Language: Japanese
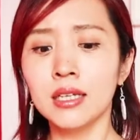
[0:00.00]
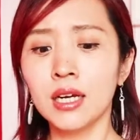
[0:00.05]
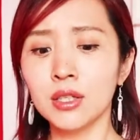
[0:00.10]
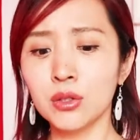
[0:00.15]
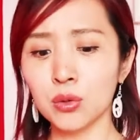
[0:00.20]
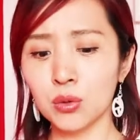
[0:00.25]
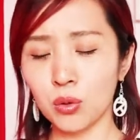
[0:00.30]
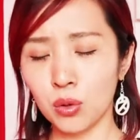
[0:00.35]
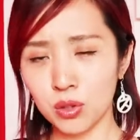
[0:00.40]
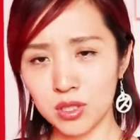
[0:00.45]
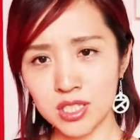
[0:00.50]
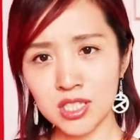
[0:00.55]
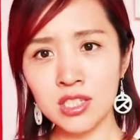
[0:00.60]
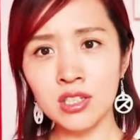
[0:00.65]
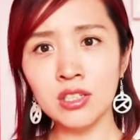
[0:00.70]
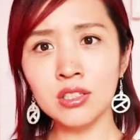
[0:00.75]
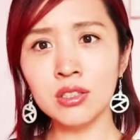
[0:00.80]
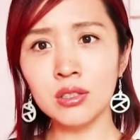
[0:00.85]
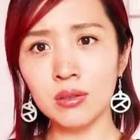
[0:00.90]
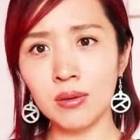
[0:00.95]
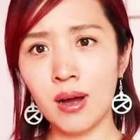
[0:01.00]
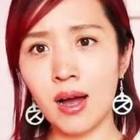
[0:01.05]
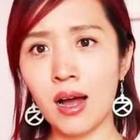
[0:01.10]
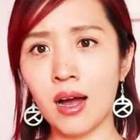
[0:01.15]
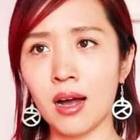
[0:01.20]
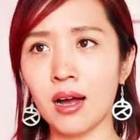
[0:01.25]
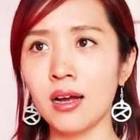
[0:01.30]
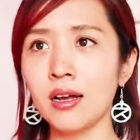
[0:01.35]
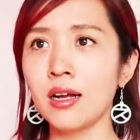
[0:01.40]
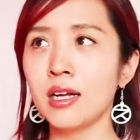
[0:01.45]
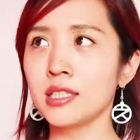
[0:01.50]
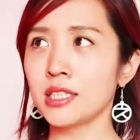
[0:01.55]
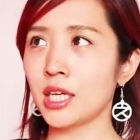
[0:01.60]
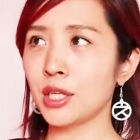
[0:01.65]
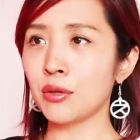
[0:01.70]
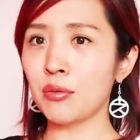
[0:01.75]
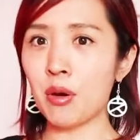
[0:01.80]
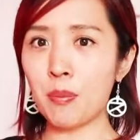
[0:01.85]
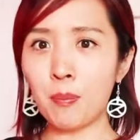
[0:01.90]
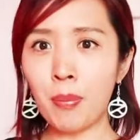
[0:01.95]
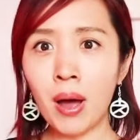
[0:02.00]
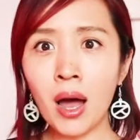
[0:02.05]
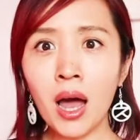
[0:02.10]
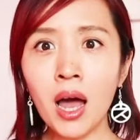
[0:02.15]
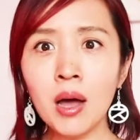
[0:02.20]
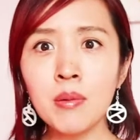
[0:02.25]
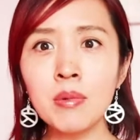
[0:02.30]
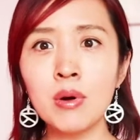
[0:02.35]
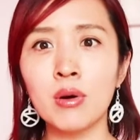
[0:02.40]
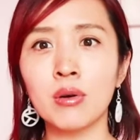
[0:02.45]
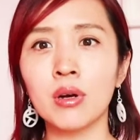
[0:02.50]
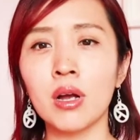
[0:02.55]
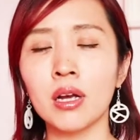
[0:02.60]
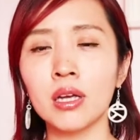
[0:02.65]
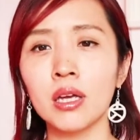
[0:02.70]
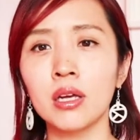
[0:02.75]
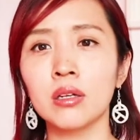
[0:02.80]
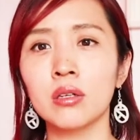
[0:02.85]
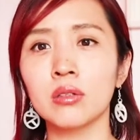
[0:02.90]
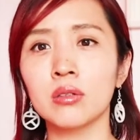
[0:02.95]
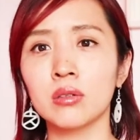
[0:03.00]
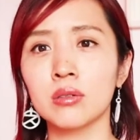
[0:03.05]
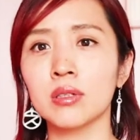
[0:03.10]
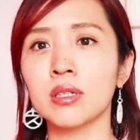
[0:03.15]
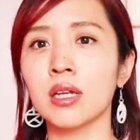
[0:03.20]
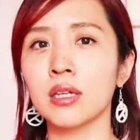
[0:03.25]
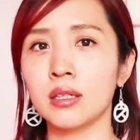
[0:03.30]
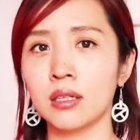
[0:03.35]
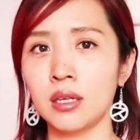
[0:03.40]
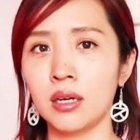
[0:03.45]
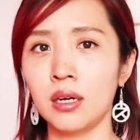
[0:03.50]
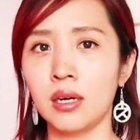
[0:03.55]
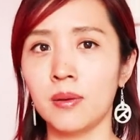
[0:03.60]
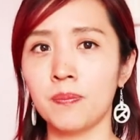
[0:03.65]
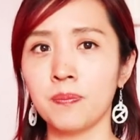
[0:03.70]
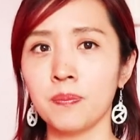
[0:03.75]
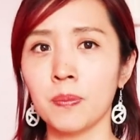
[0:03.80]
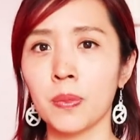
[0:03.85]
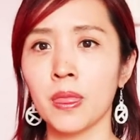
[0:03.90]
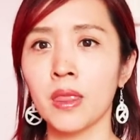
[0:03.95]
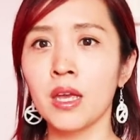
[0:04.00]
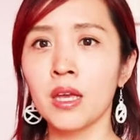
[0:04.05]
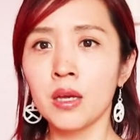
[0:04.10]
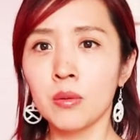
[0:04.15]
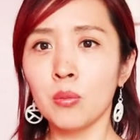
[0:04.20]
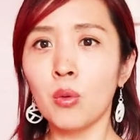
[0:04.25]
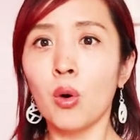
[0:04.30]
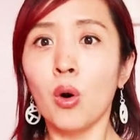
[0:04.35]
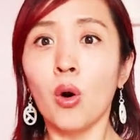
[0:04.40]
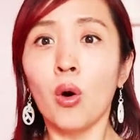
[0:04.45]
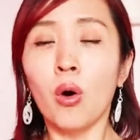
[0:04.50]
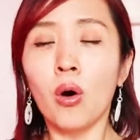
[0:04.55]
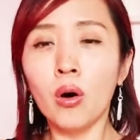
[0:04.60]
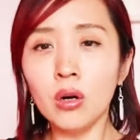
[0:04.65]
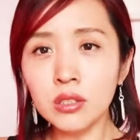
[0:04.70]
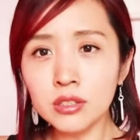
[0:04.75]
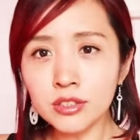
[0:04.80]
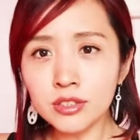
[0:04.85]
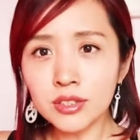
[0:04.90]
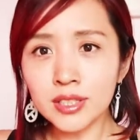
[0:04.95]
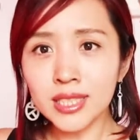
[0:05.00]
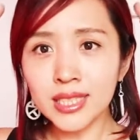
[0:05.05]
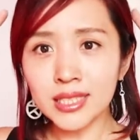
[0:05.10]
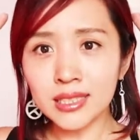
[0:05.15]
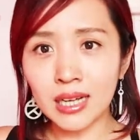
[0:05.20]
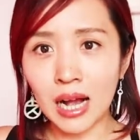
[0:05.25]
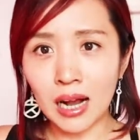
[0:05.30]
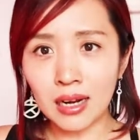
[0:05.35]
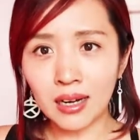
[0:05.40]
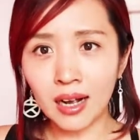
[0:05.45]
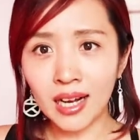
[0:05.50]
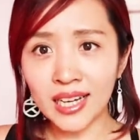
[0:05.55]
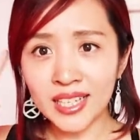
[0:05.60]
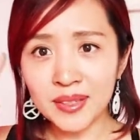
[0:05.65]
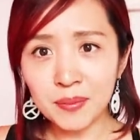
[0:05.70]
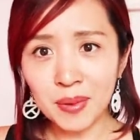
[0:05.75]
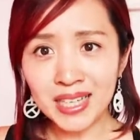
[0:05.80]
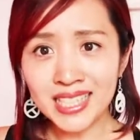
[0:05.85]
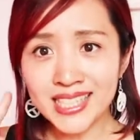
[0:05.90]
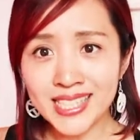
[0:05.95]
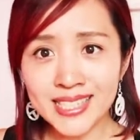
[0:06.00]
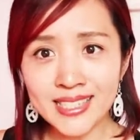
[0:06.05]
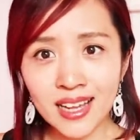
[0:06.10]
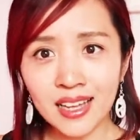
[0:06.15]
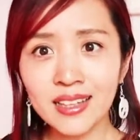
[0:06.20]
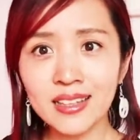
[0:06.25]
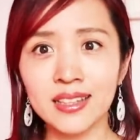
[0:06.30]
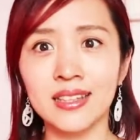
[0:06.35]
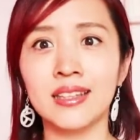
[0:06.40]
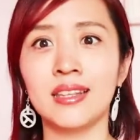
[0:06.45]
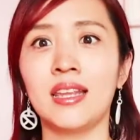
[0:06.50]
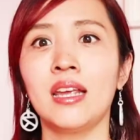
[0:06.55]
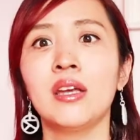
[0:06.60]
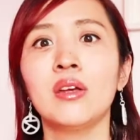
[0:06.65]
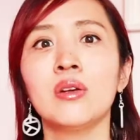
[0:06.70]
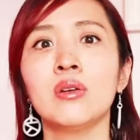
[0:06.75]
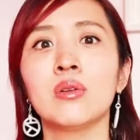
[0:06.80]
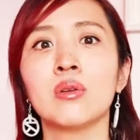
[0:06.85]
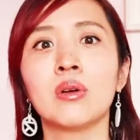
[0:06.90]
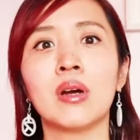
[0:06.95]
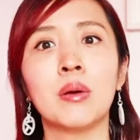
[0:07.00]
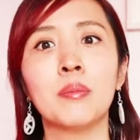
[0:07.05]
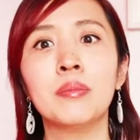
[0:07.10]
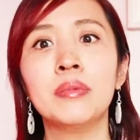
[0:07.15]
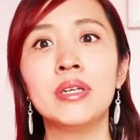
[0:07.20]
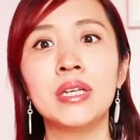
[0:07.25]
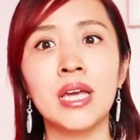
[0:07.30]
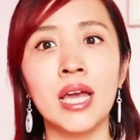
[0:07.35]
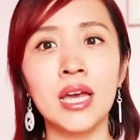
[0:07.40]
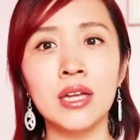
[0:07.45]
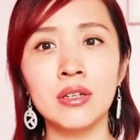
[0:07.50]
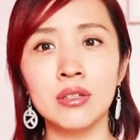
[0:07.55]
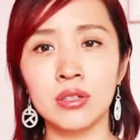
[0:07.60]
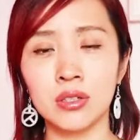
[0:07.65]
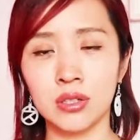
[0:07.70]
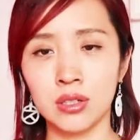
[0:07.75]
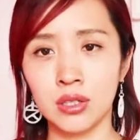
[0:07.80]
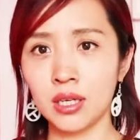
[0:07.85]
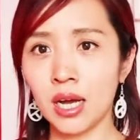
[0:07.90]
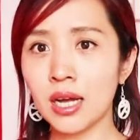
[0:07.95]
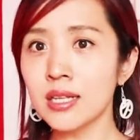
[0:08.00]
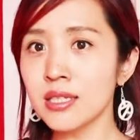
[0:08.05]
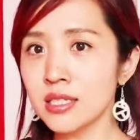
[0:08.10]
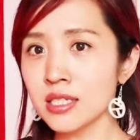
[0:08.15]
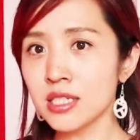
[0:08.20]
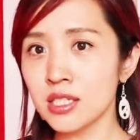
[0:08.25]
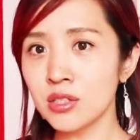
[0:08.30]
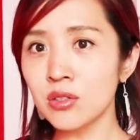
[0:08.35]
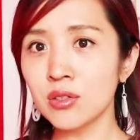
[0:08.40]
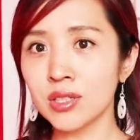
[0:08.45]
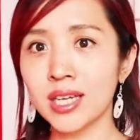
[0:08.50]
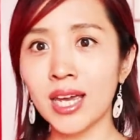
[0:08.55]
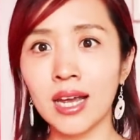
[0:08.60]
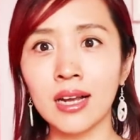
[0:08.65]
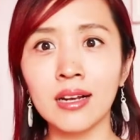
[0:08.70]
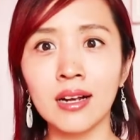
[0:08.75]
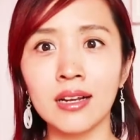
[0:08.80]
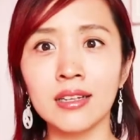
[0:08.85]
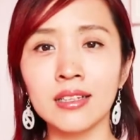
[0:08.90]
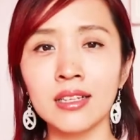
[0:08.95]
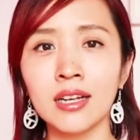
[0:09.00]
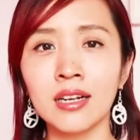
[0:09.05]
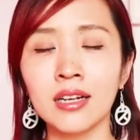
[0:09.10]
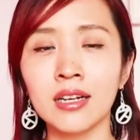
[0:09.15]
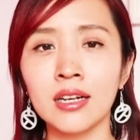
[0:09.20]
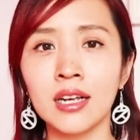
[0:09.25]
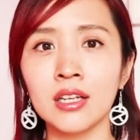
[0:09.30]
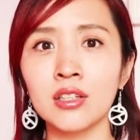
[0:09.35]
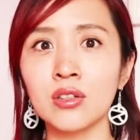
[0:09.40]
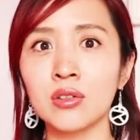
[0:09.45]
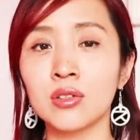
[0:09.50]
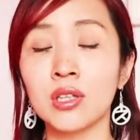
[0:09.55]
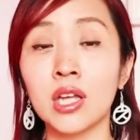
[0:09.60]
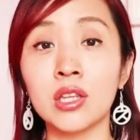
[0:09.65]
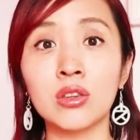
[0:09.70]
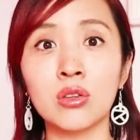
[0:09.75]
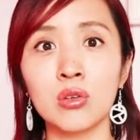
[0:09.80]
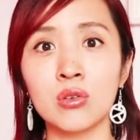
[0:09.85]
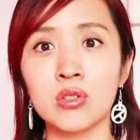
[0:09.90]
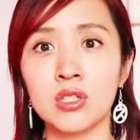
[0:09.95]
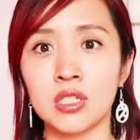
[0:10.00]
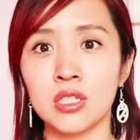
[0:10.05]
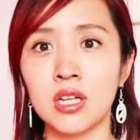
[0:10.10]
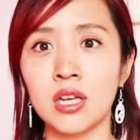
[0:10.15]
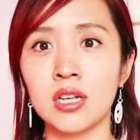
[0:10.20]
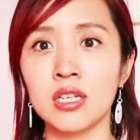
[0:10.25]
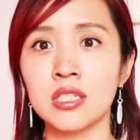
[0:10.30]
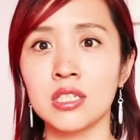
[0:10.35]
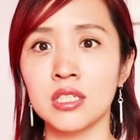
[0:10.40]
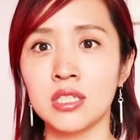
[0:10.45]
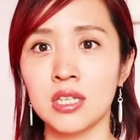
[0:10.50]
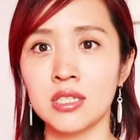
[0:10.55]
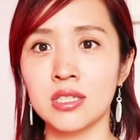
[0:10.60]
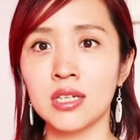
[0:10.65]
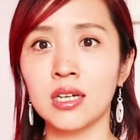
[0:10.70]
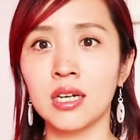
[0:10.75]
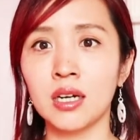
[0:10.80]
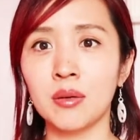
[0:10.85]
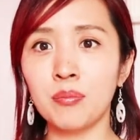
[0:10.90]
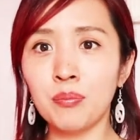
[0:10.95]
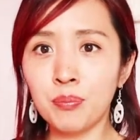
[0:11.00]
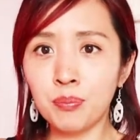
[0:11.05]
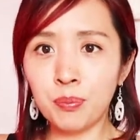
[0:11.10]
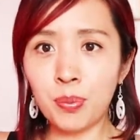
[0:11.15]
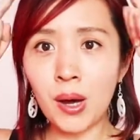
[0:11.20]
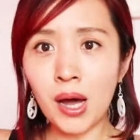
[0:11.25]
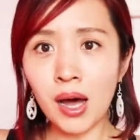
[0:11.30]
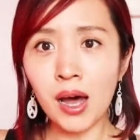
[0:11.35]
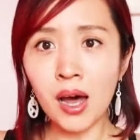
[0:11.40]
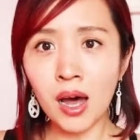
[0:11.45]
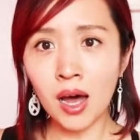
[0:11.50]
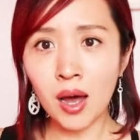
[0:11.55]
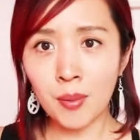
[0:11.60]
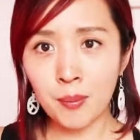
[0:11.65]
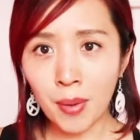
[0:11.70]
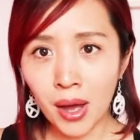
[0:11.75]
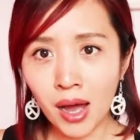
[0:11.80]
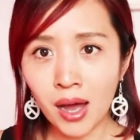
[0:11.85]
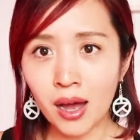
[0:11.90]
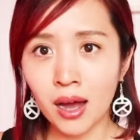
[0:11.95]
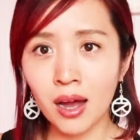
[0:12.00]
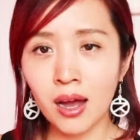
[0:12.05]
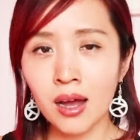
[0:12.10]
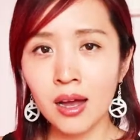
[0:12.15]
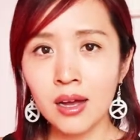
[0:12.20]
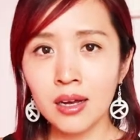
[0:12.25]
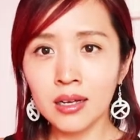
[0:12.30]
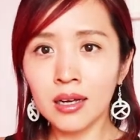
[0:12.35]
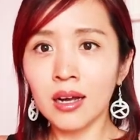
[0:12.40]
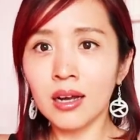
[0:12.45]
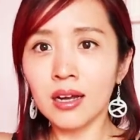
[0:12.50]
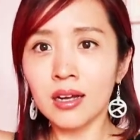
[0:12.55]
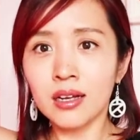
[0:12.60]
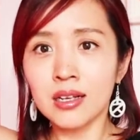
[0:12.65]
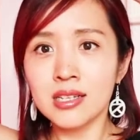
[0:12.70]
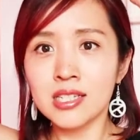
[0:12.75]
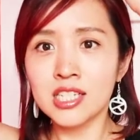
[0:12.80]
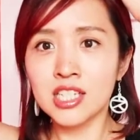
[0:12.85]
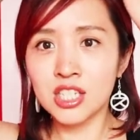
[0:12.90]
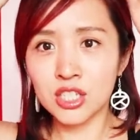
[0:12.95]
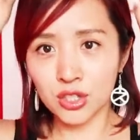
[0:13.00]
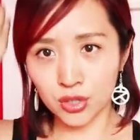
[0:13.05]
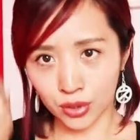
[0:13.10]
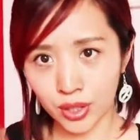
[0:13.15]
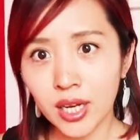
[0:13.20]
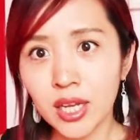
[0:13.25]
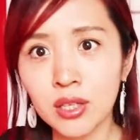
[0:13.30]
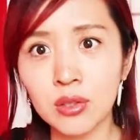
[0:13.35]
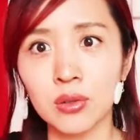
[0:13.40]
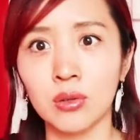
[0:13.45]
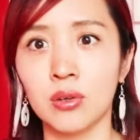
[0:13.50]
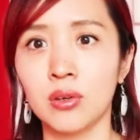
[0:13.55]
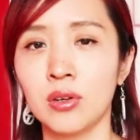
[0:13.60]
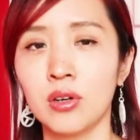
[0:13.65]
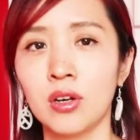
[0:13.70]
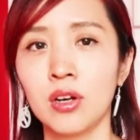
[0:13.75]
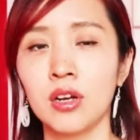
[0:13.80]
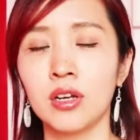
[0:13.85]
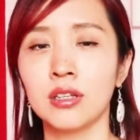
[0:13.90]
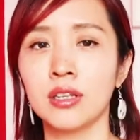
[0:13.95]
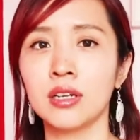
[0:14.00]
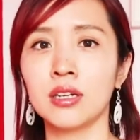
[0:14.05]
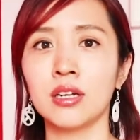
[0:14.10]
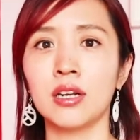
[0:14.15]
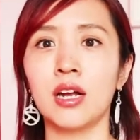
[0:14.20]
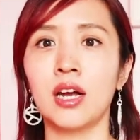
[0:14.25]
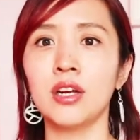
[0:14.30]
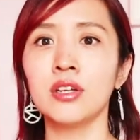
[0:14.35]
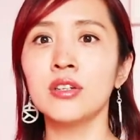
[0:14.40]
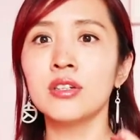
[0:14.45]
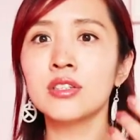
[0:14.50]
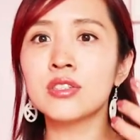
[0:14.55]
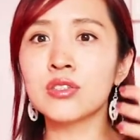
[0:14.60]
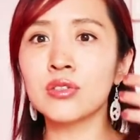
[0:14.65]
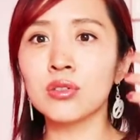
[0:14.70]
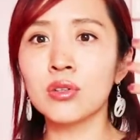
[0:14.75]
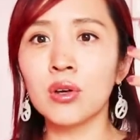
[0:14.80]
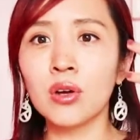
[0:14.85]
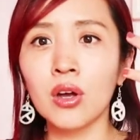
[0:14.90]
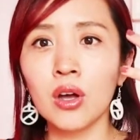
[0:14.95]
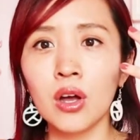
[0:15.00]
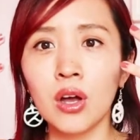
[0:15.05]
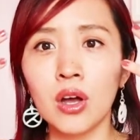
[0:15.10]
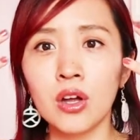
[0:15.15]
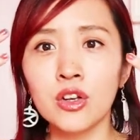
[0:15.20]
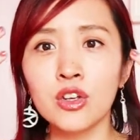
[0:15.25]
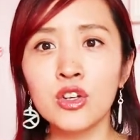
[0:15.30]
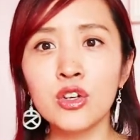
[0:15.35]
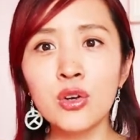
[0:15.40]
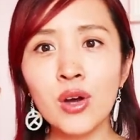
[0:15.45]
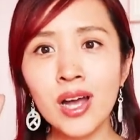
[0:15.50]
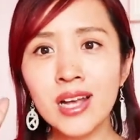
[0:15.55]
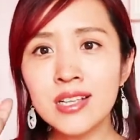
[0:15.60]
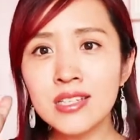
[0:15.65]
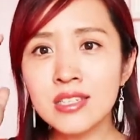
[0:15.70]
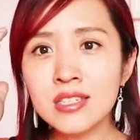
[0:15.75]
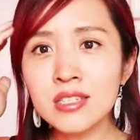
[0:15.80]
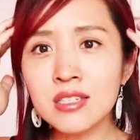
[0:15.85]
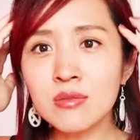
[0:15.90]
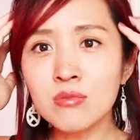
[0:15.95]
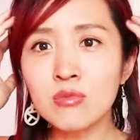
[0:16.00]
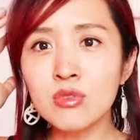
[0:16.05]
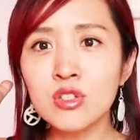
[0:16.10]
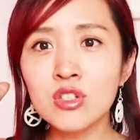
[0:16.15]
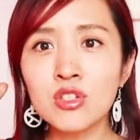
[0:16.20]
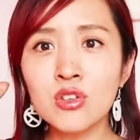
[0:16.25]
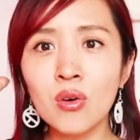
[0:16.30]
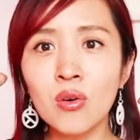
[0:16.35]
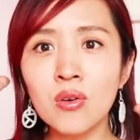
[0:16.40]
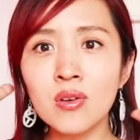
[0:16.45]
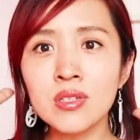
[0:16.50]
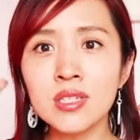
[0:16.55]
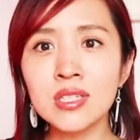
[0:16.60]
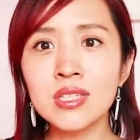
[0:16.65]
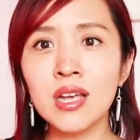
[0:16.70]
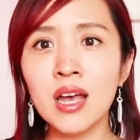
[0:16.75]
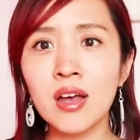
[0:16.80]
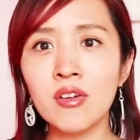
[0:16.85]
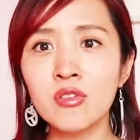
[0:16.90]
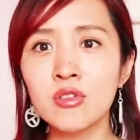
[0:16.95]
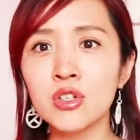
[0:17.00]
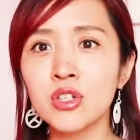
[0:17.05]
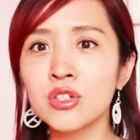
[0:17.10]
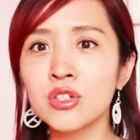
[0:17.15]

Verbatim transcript: で。あとこっちの人は例えばパーマをかけるとかだったら、もう本当にかかりましたっていうのが見える感じの結果にならないと納得しないらしいです。だからパーマかストレートだから、ああいうちょっとニュアンス、無造作、